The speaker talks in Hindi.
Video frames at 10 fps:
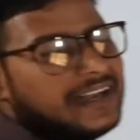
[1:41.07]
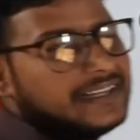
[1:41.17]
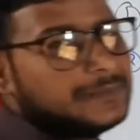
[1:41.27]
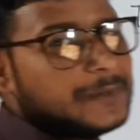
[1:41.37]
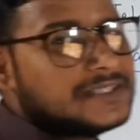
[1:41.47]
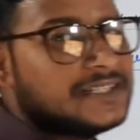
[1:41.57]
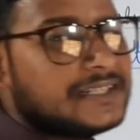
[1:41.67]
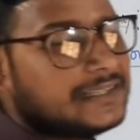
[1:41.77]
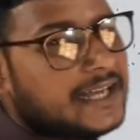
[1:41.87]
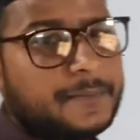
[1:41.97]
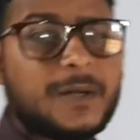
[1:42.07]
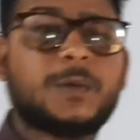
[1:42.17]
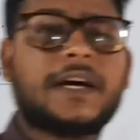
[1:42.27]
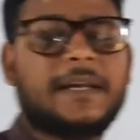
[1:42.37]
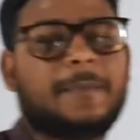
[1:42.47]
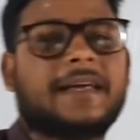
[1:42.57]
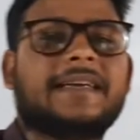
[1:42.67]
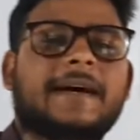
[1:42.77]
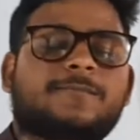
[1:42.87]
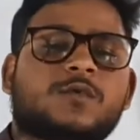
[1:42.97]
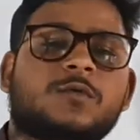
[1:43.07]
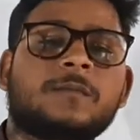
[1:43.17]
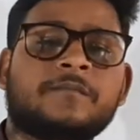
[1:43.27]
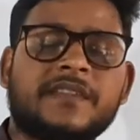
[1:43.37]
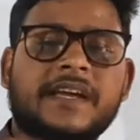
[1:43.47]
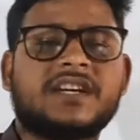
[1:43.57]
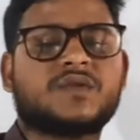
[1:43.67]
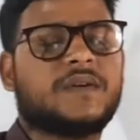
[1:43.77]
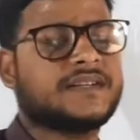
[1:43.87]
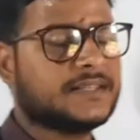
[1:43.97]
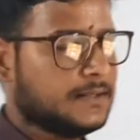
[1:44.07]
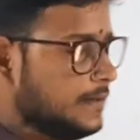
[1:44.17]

100 परसेंट किताब नहीं उठानी पड़ेगी आपको देखिए स्टूडेंट्स